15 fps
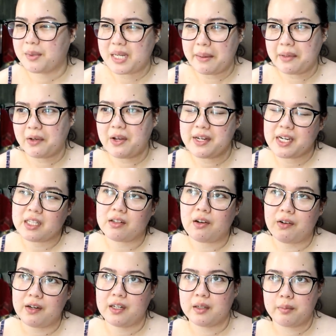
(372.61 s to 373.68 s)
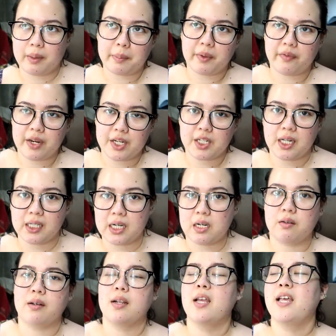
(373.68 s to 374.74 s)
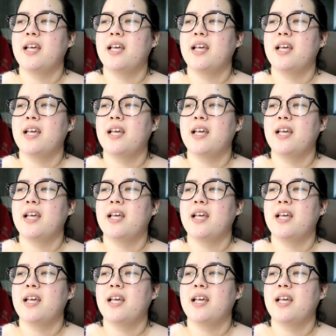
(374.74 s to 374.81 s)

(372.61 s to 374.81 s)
Sabi ko, andito ako ng papafacial, ganun.